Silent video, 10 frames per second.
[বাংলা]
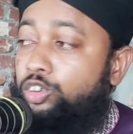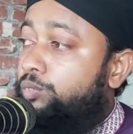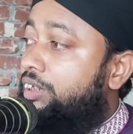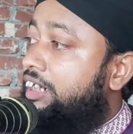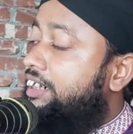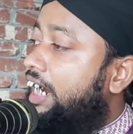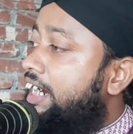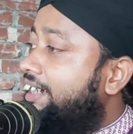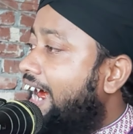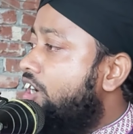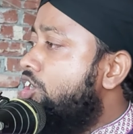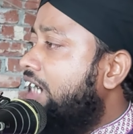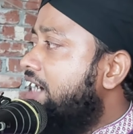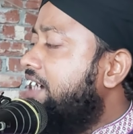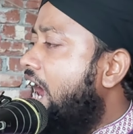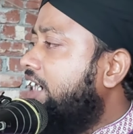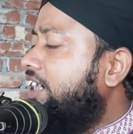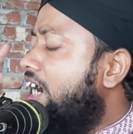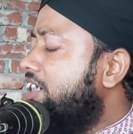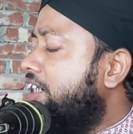তুমি যেই তারকাটা
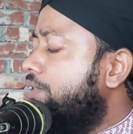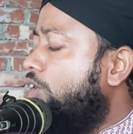আকাশের